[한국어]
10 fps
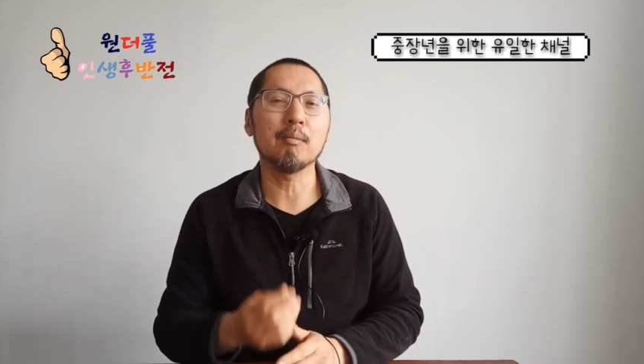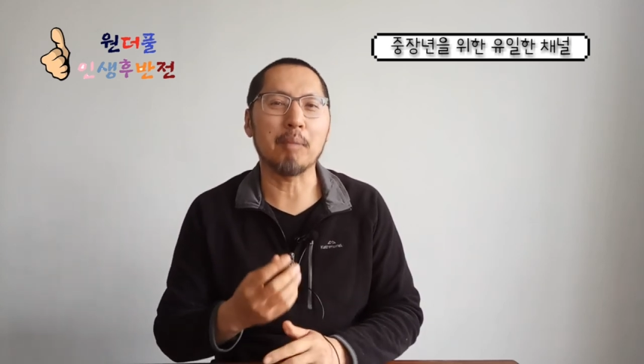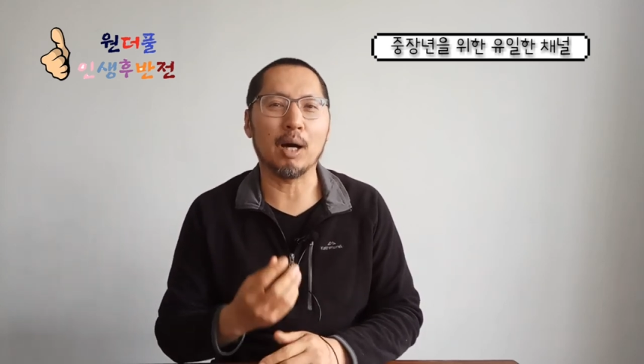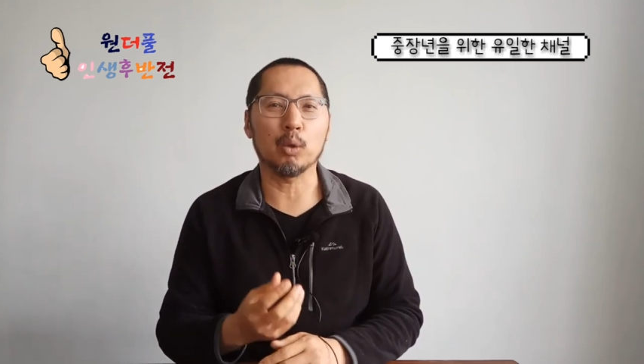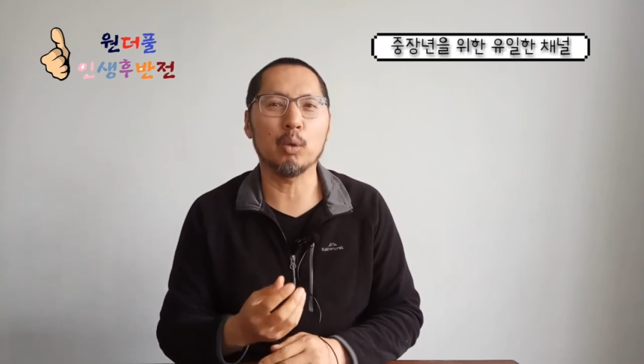
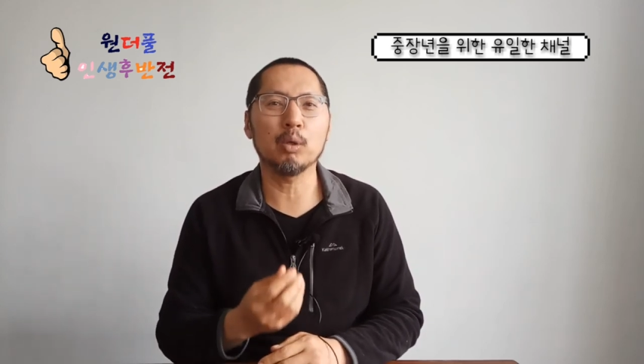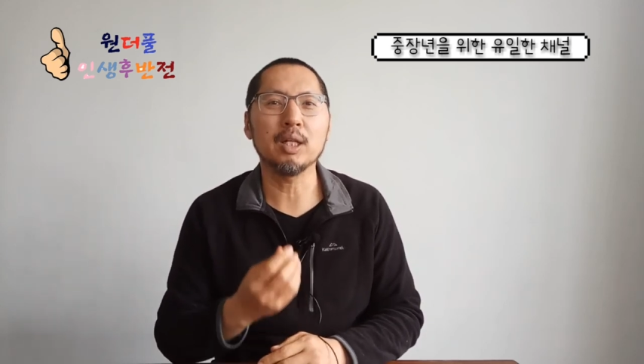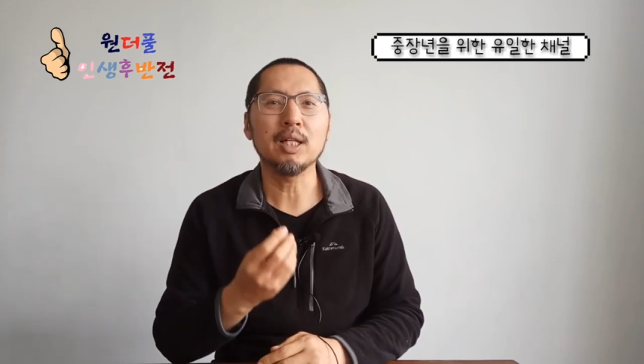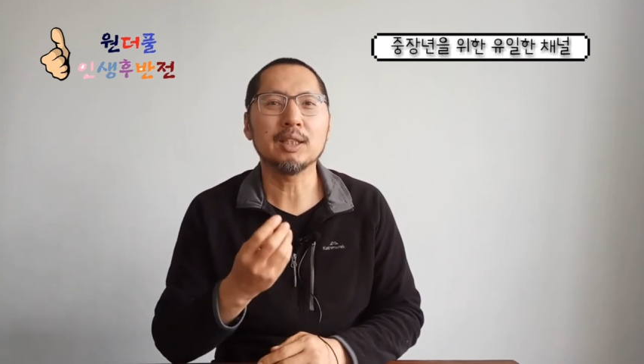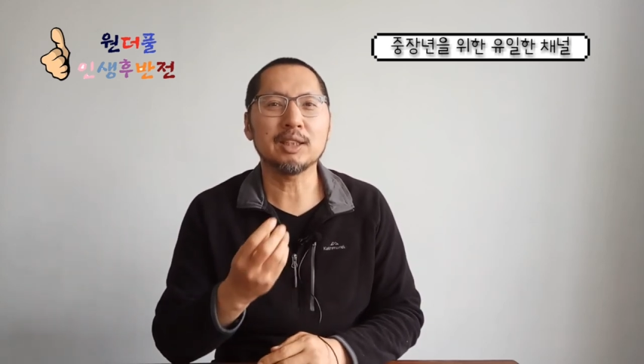바로
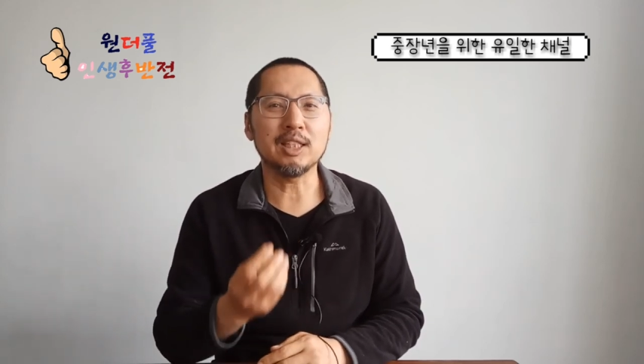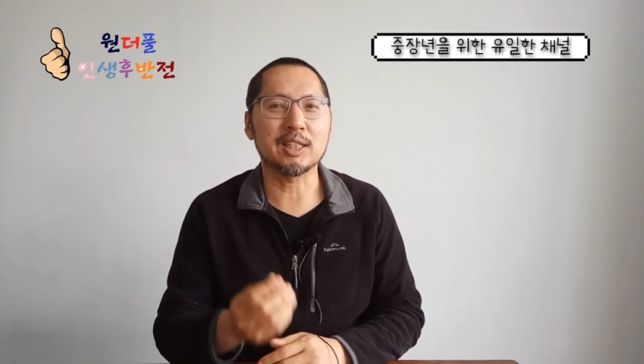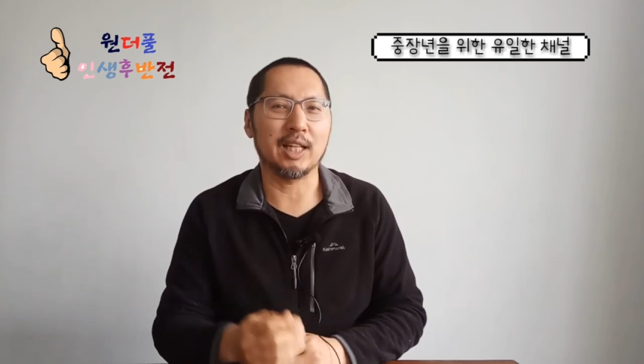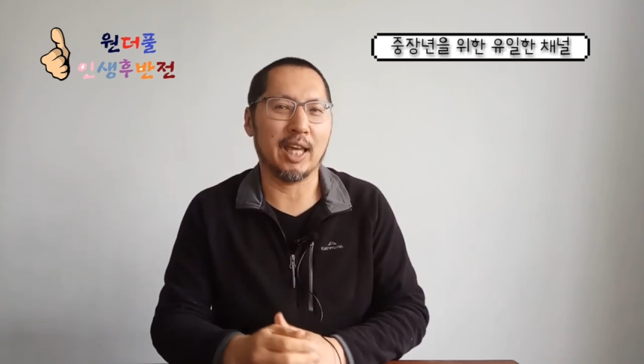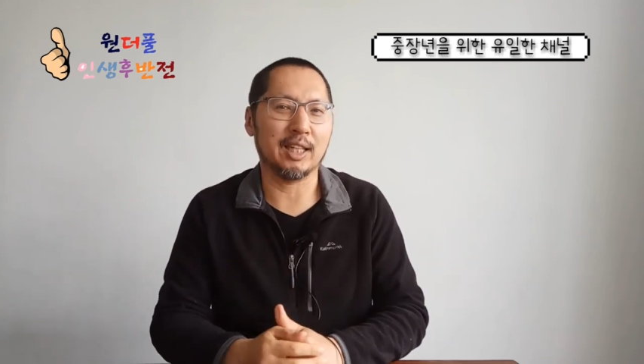
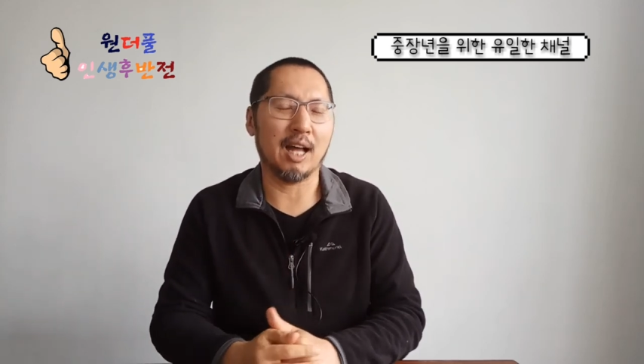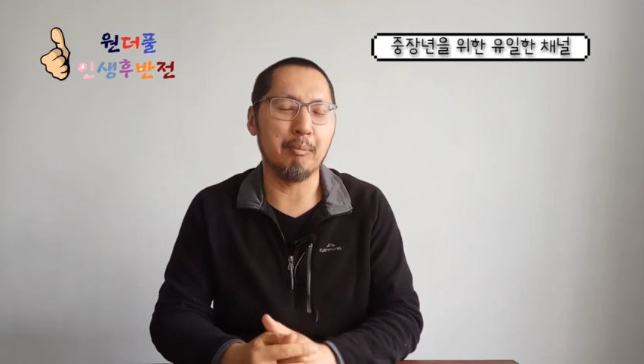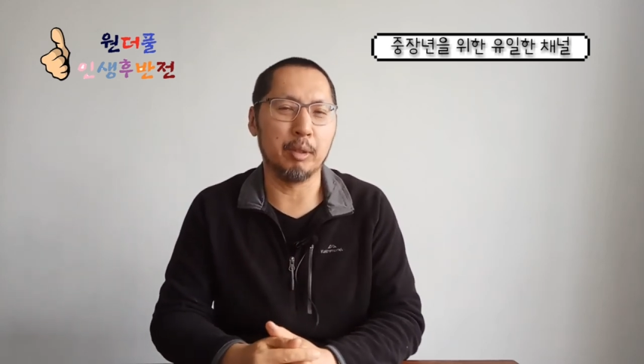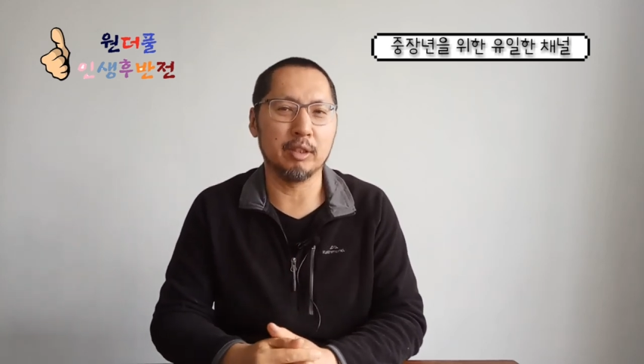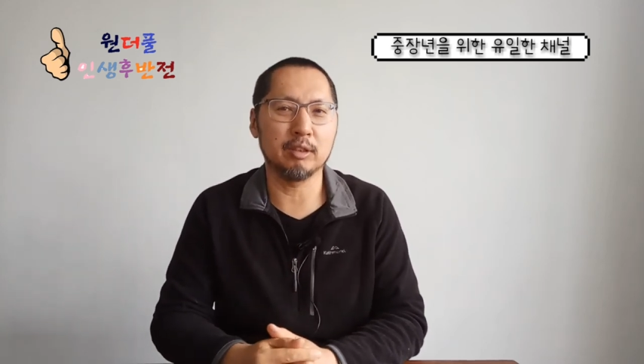실상의
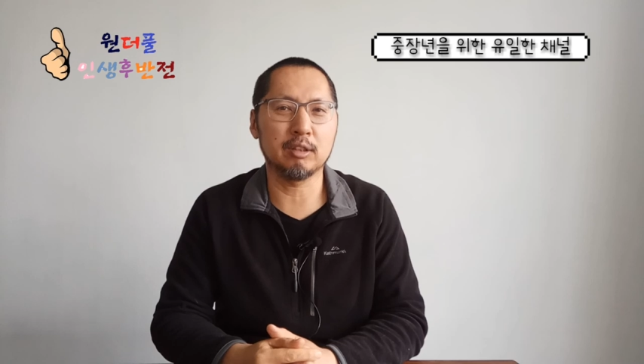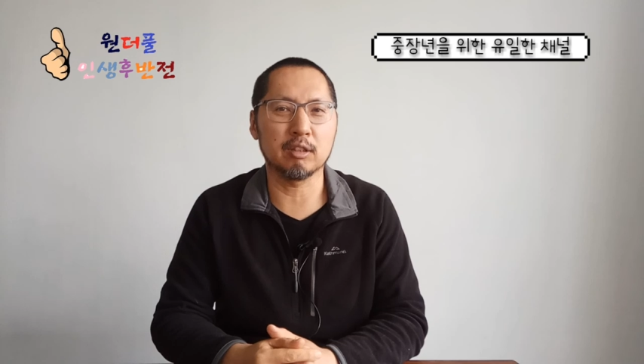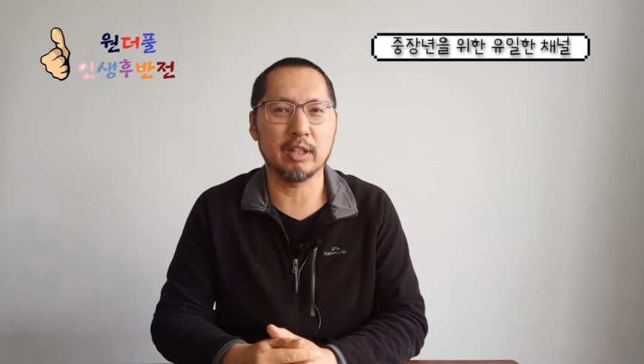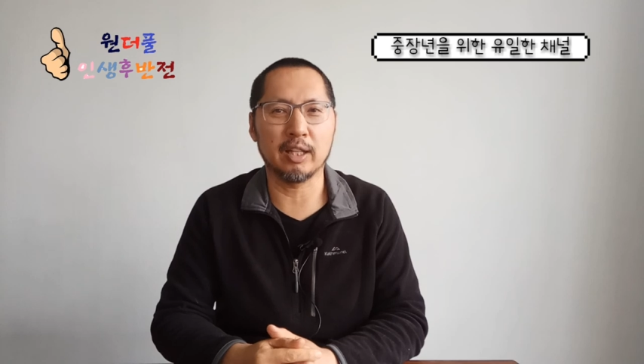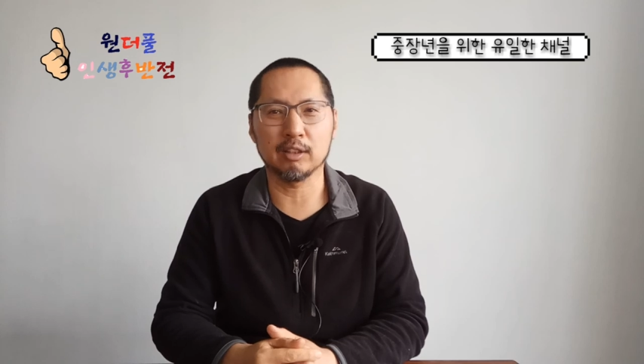단면을
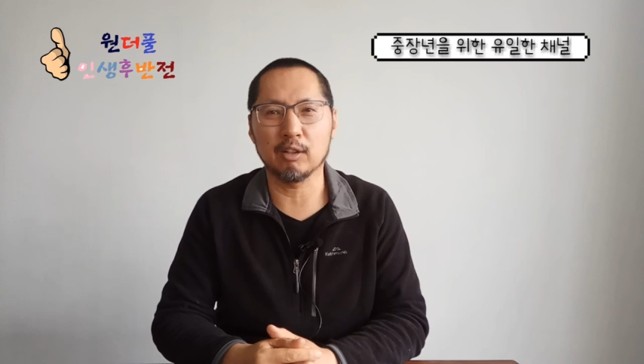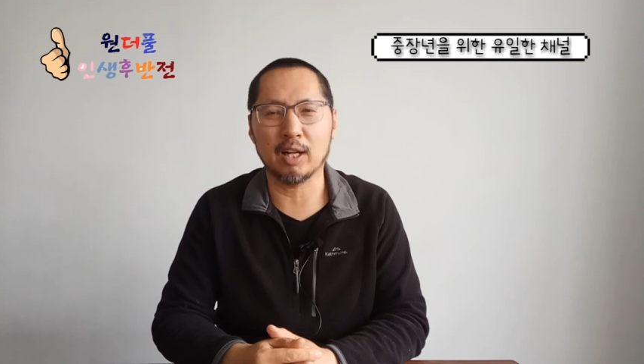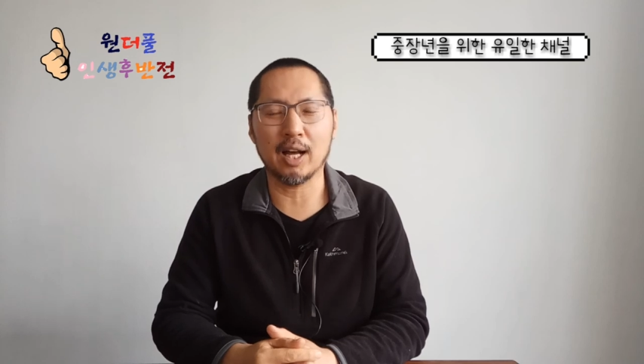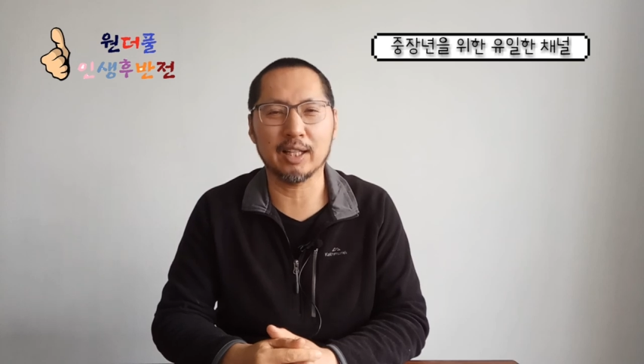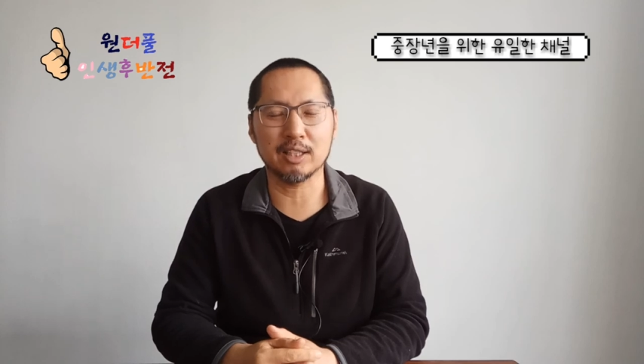드러내는
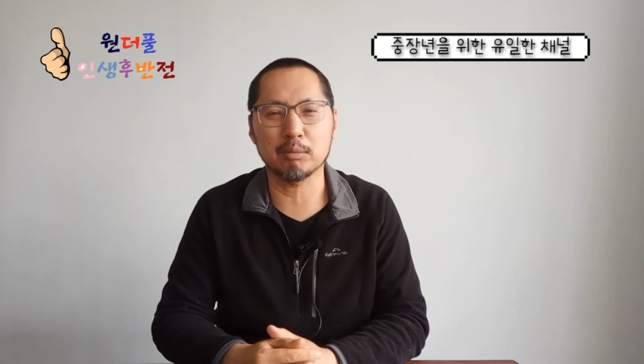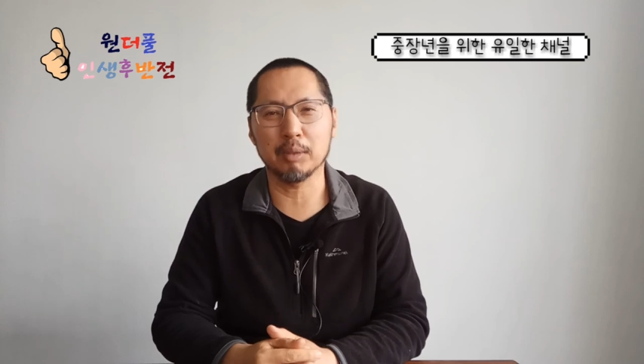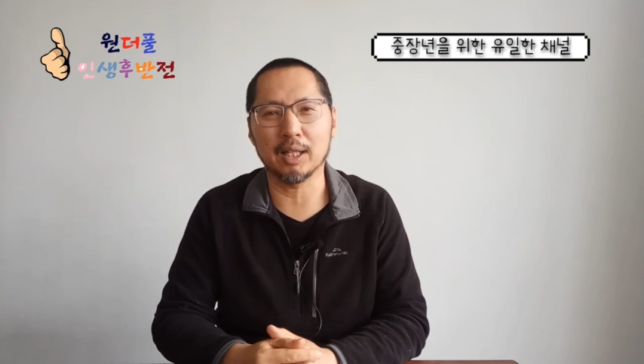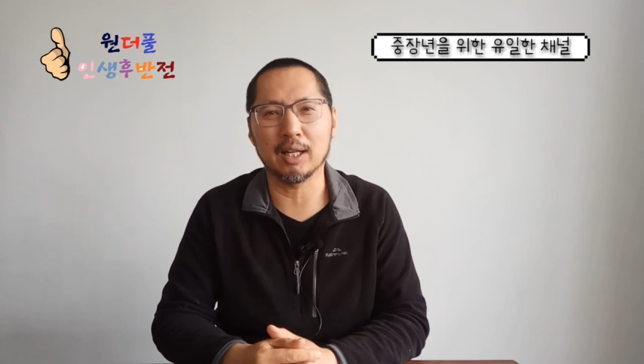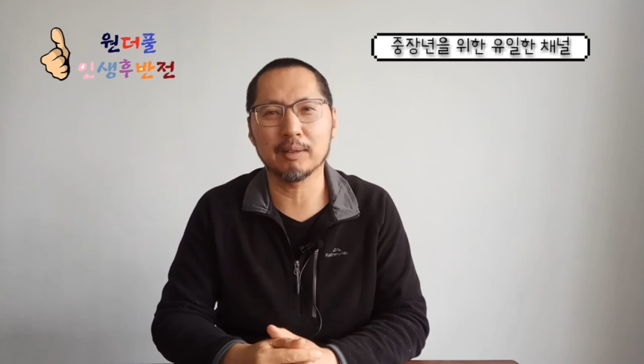거라
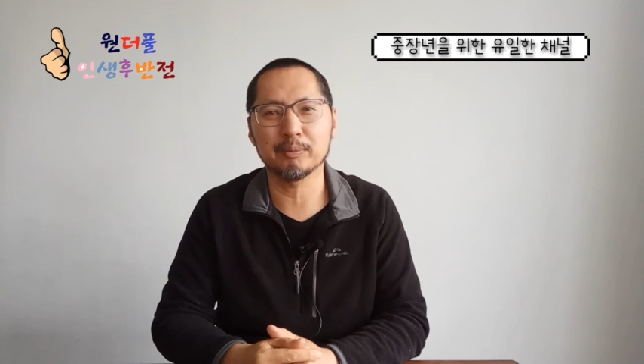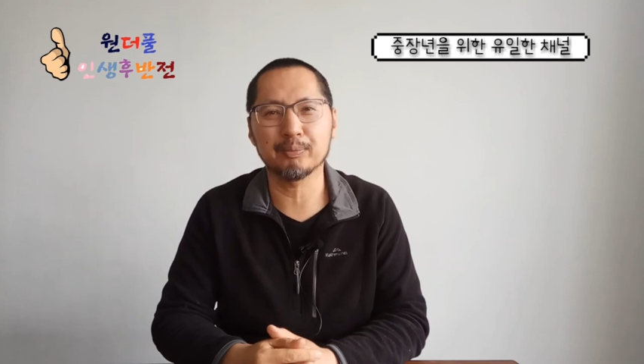하겠습니다.